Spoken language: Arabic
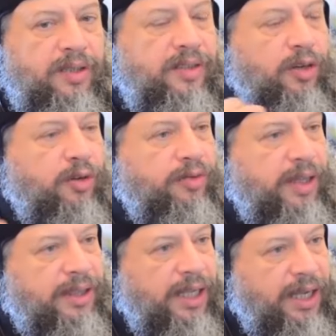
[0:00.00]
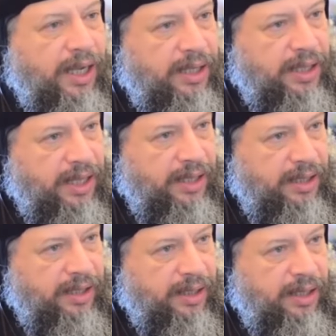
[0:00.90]
تصرفاتنا احنا
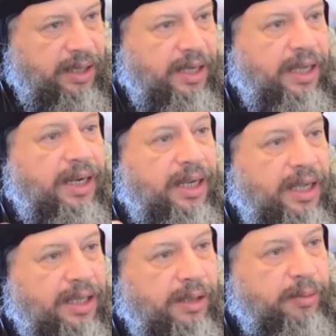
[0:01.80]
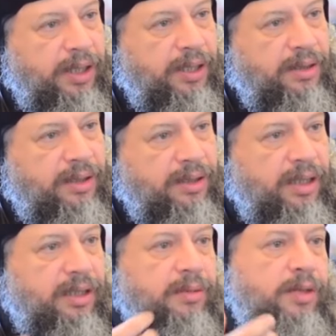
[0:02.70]
اللي هي بقت
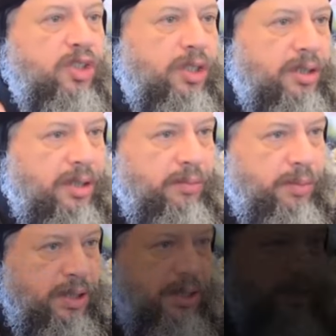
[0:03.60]
ضد مشيئة ربنا